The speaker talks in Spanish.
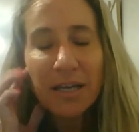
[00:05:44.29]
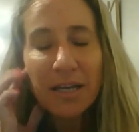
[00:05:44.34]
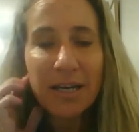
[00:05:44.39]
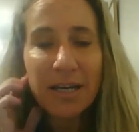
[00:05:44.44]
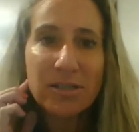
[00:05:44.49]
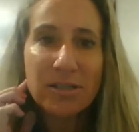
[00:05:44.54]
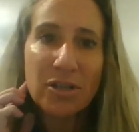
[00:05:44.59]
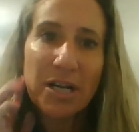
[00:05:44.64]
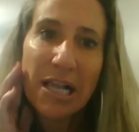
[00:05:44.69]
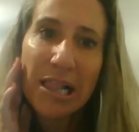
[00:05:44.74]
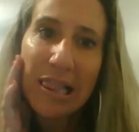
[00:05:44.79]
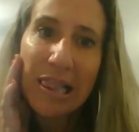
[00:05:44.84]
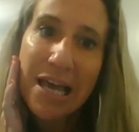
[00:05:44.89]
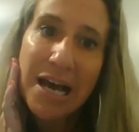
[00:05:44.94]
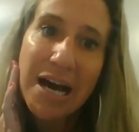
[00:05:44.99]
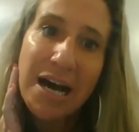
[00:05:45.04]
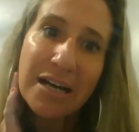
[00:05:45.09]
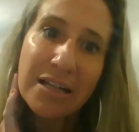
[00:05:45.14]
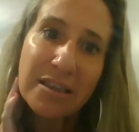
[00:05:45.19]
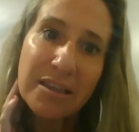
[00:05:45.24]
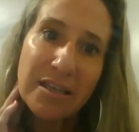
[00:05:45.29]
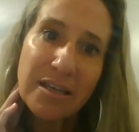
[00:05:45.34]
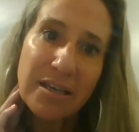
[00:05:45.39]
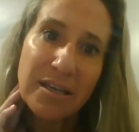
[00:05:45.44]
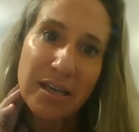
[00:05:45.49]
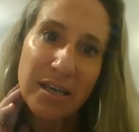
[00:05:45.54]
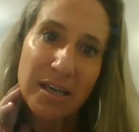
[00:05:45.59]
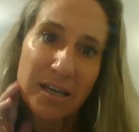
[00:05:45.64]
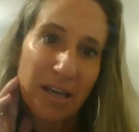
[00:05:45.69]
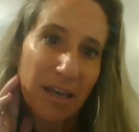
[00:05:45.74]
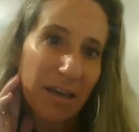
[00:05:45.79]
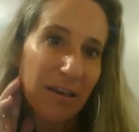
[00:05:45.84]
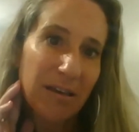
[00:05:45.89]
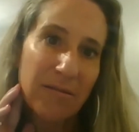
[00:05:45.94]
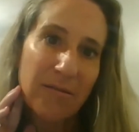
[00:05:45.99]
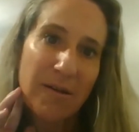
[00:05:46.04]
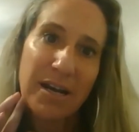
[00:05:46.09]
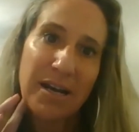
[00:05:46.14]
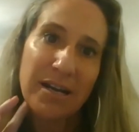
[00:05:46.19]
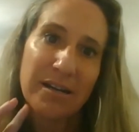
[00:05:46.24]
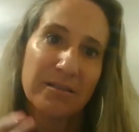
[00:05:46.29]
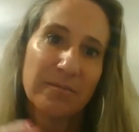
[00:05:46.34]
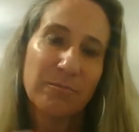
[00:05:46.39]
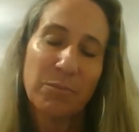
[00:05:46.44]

Nacional de Arte, que, iban a,